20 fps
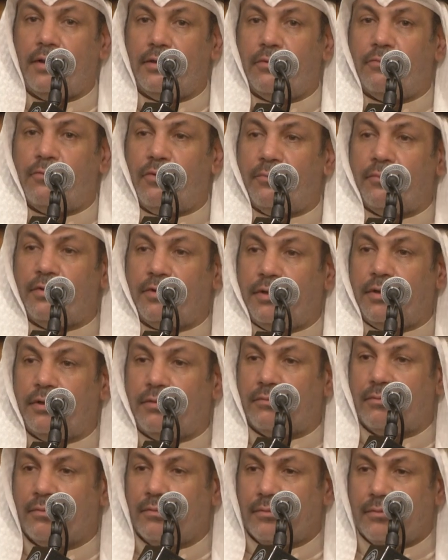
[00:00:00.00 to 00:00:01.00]

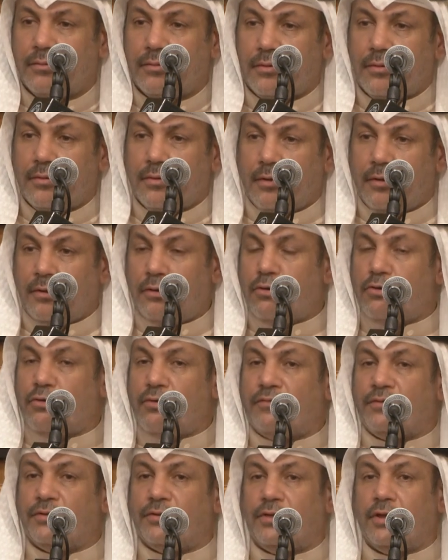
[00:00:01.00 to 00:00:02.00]
المؤمنين الأخوة
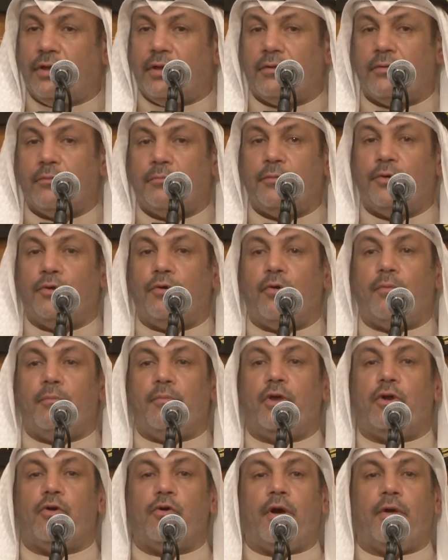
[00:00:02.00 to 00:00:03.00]
في الدين من
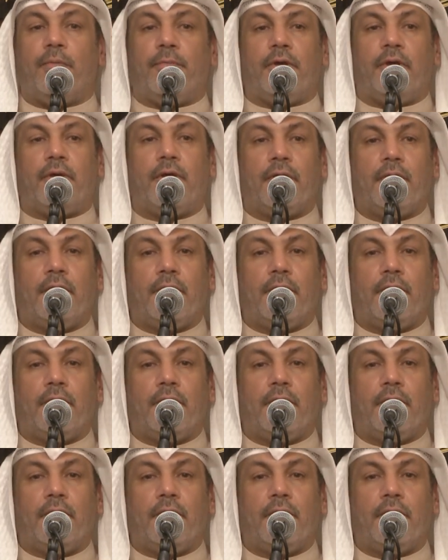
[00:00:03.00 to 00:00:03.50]
أمه وأبيه